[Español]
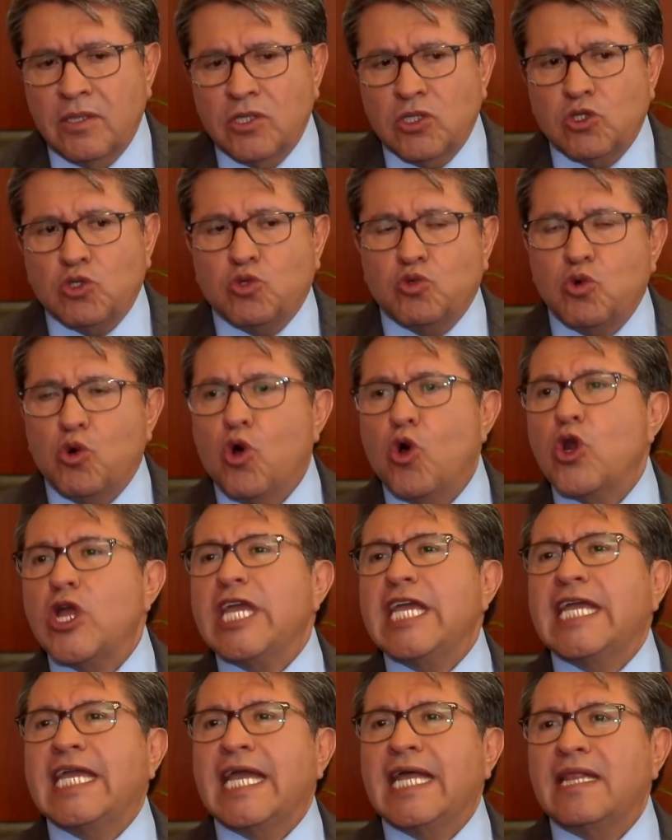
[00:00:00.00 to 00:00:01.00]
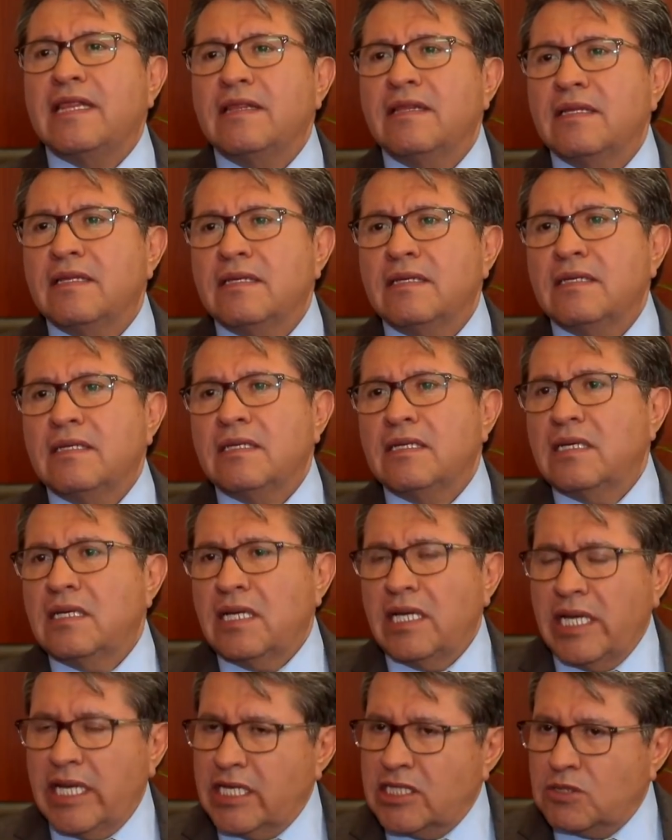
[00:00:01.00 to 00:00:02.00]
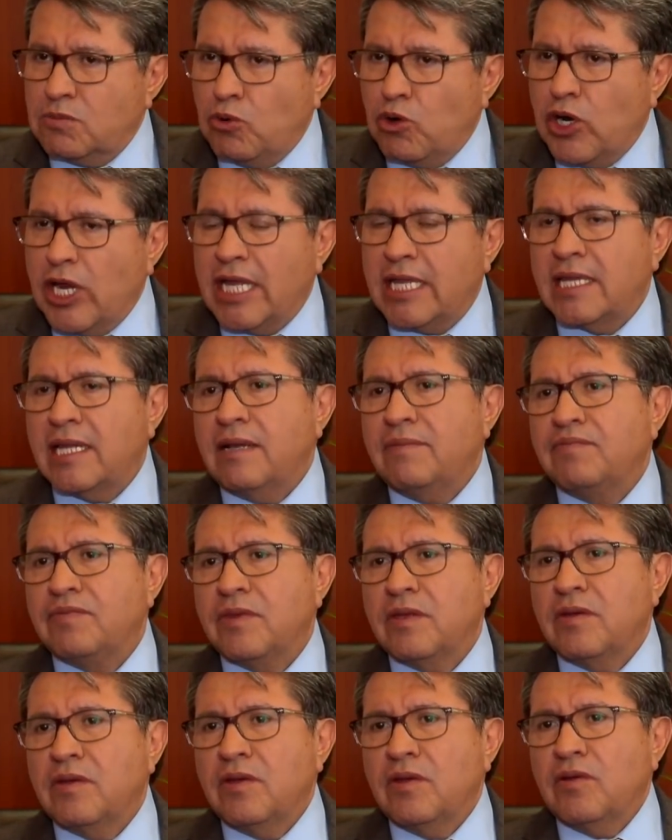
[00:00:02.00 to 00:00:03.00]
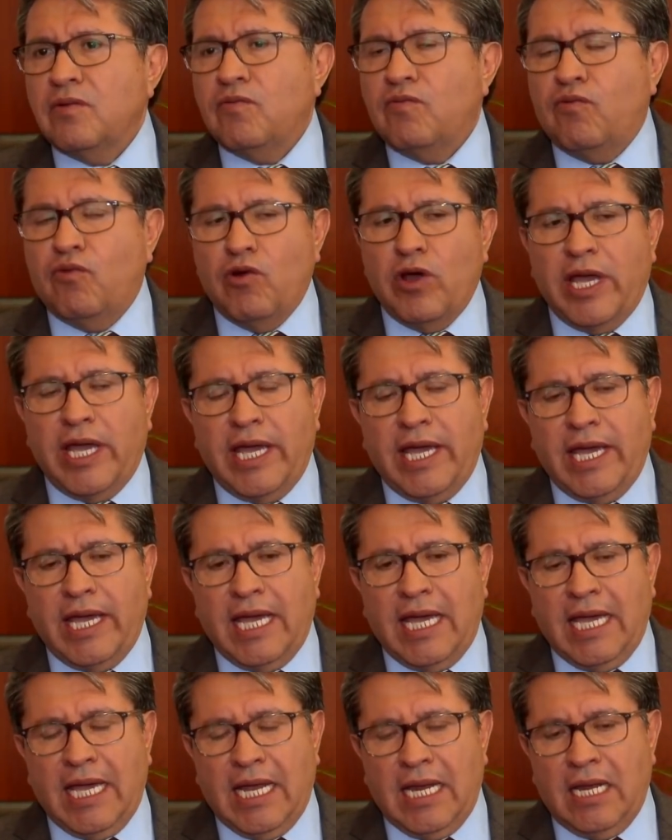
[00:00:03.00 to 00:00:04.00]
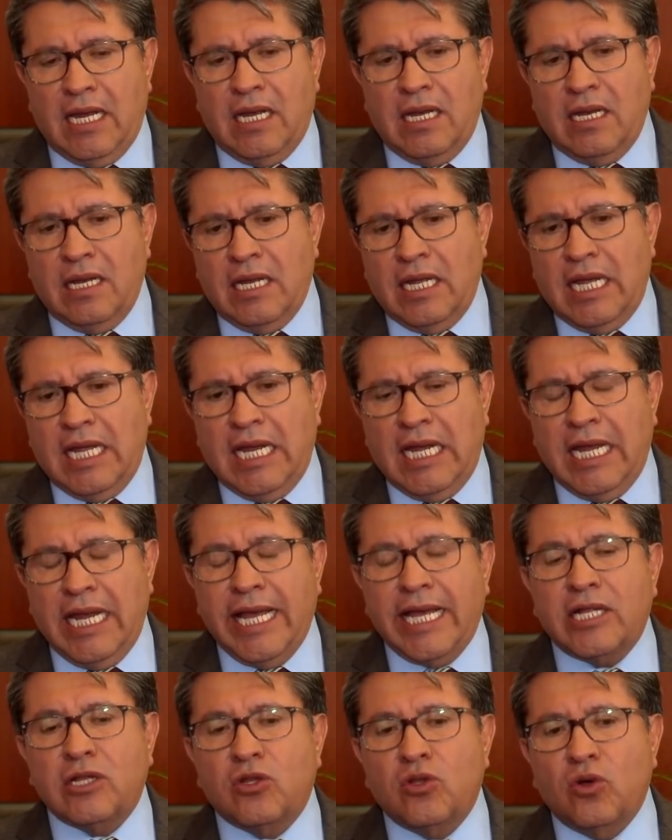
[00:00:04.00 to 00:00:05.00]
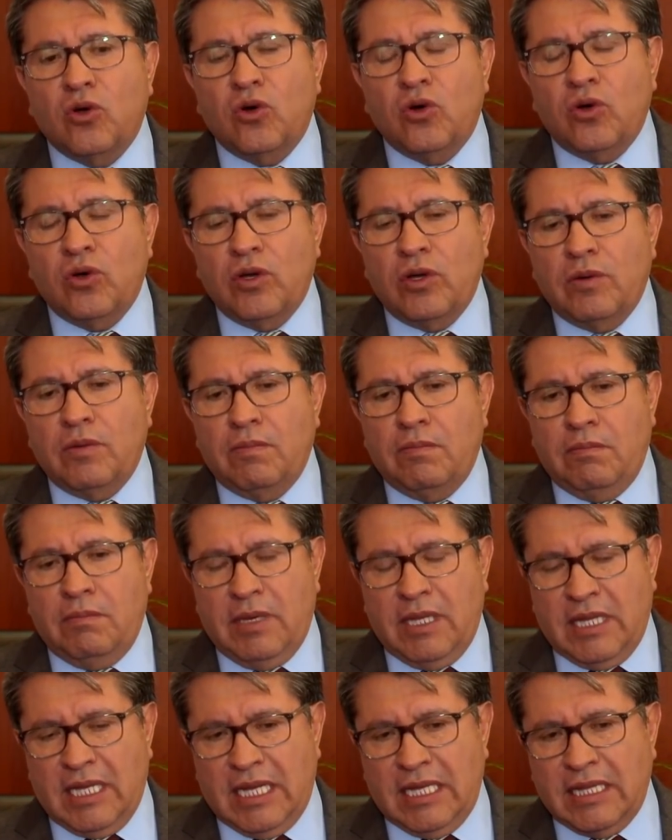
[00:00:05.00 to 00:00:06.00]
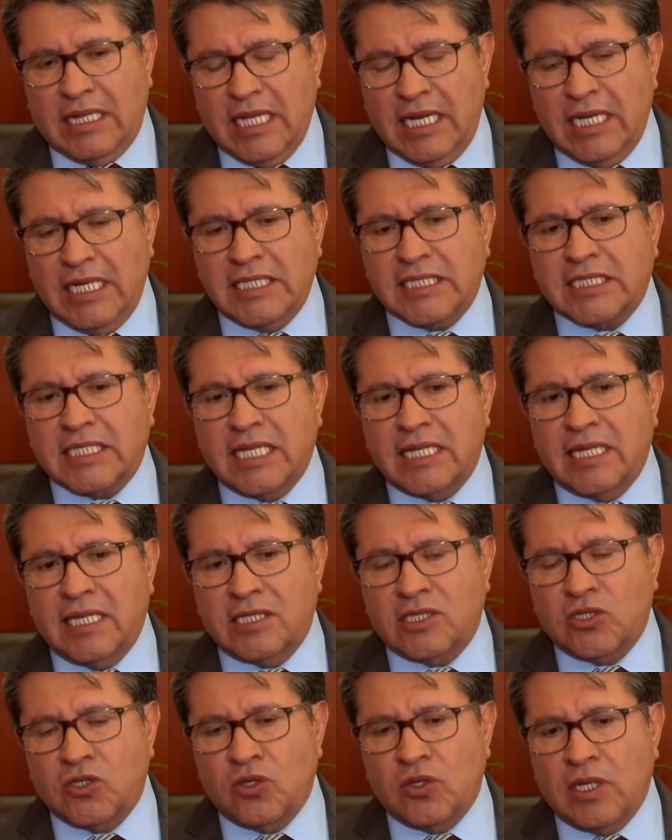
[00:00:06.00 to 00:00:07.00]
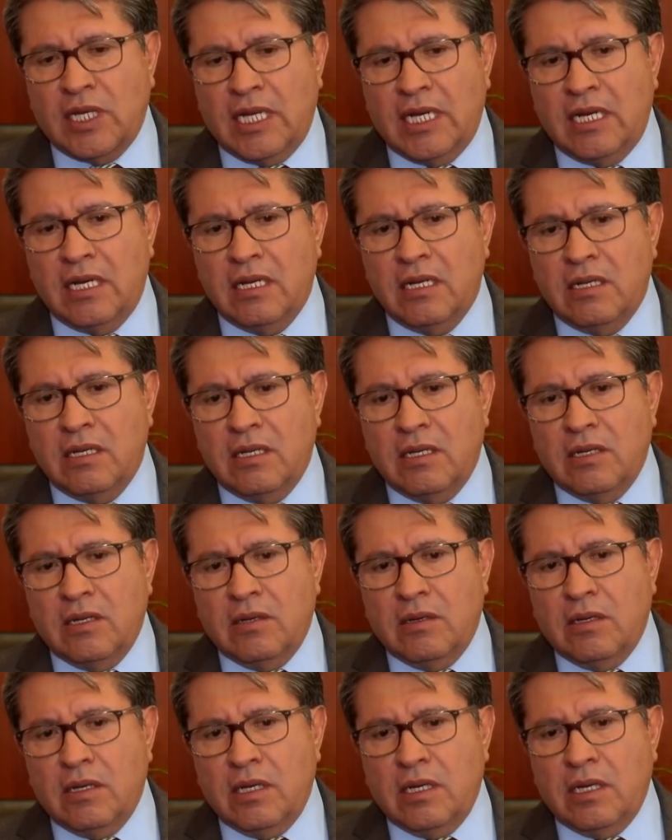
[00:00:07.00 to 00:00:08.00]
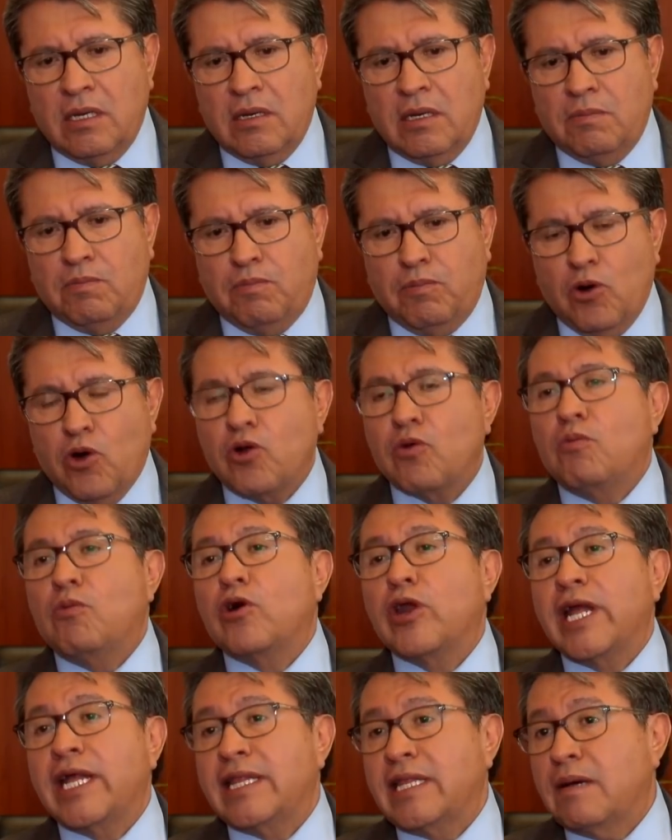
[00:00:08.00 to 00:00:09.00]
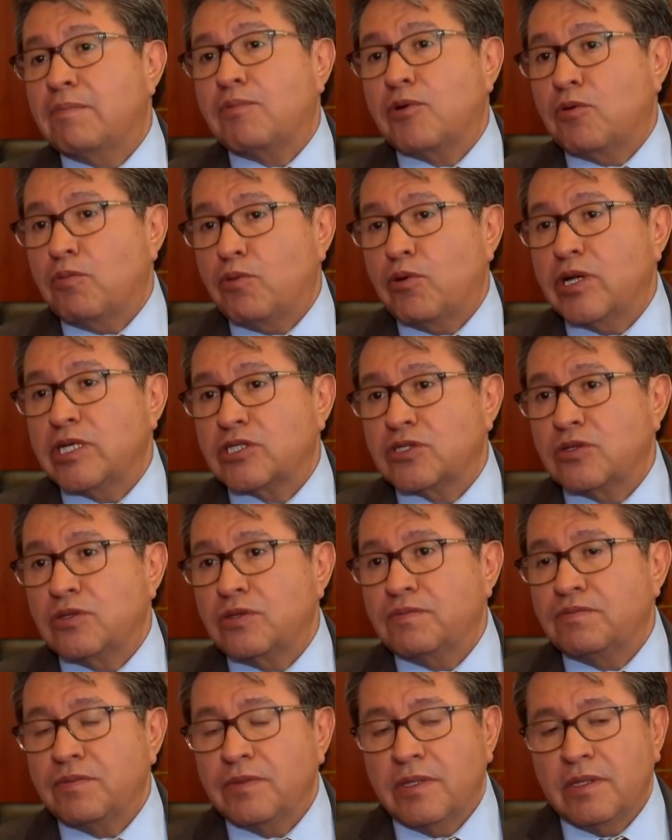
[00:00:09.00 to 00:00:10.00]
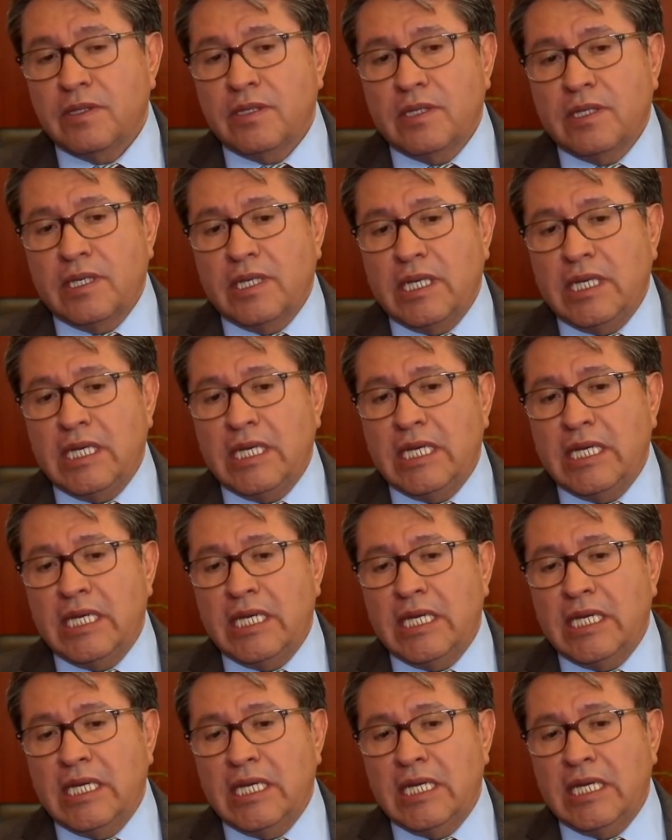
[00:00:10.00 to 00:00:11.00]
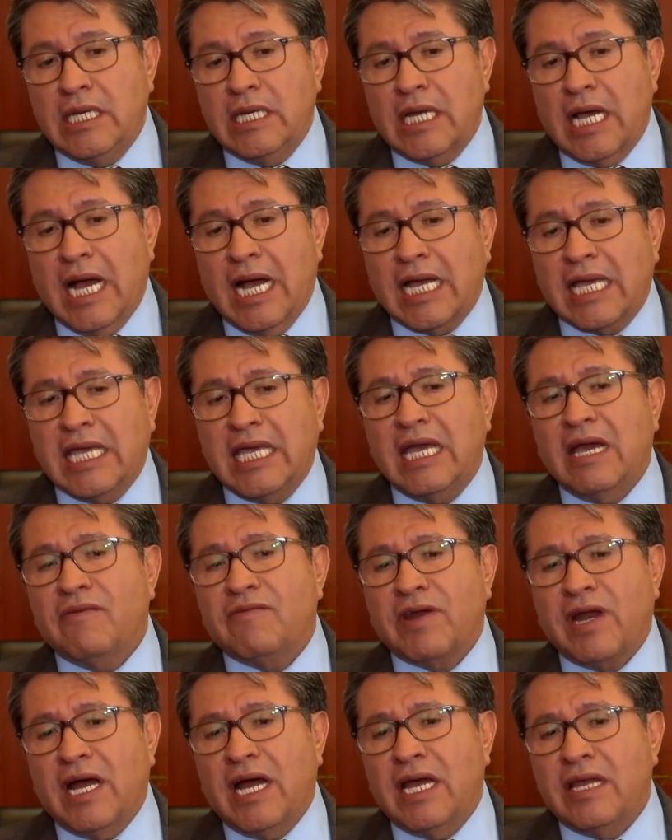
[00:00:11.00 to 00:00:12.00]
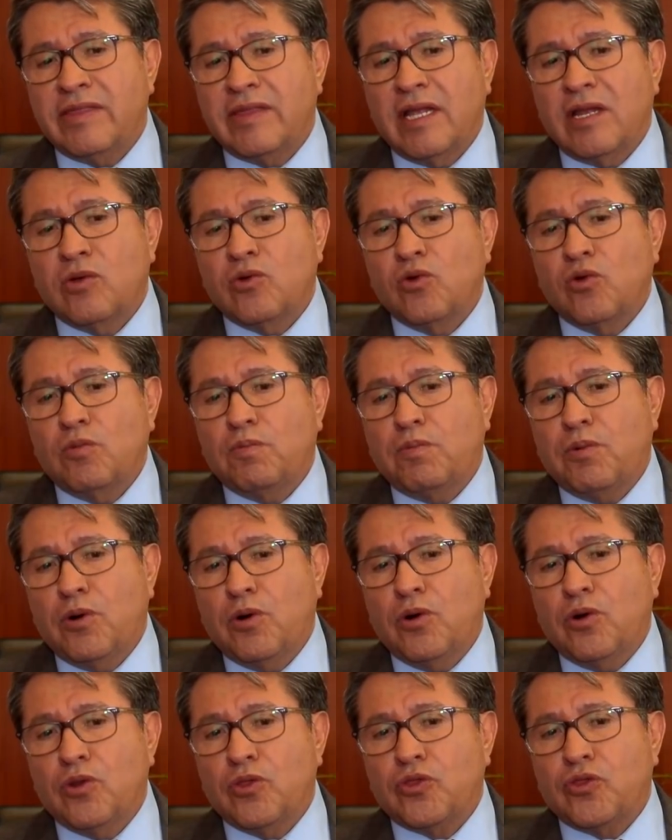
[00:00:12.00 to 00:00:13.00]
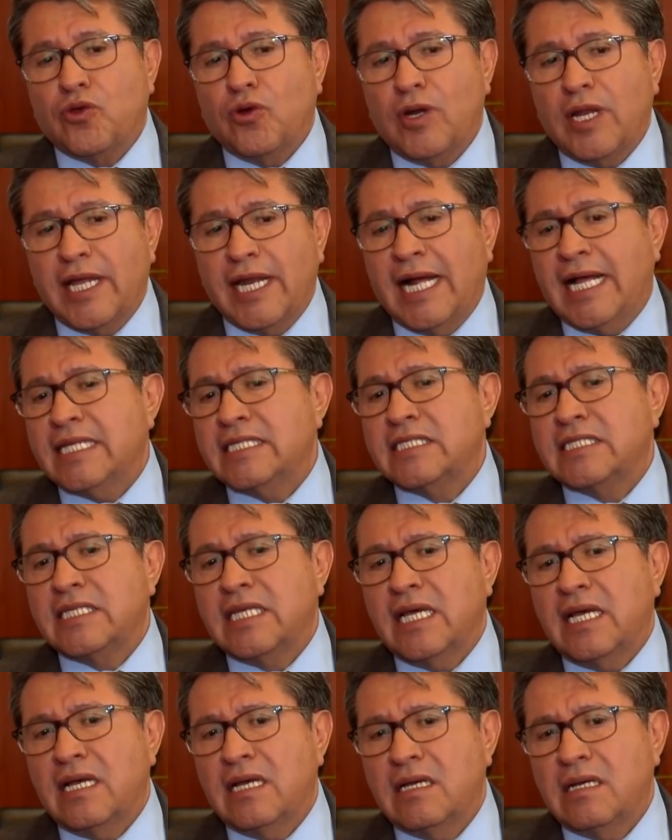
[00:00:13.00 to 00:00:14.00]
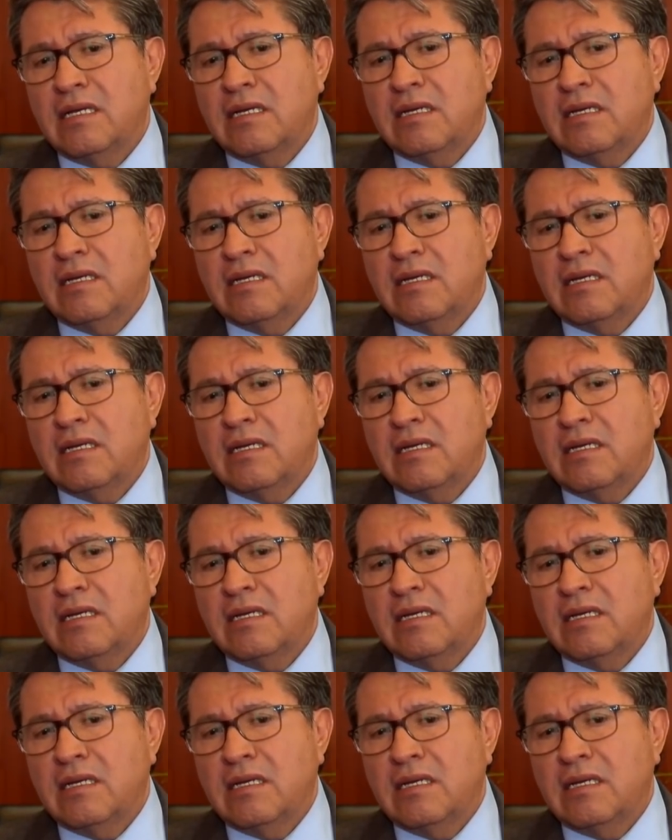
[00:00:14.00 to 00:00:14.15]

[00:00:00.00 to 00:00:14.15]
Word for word: Su origen es Morena. Fue el electo mediante lista nacional eh, por Morena propuesto. Y aquí habrá en el grupo tolerancia,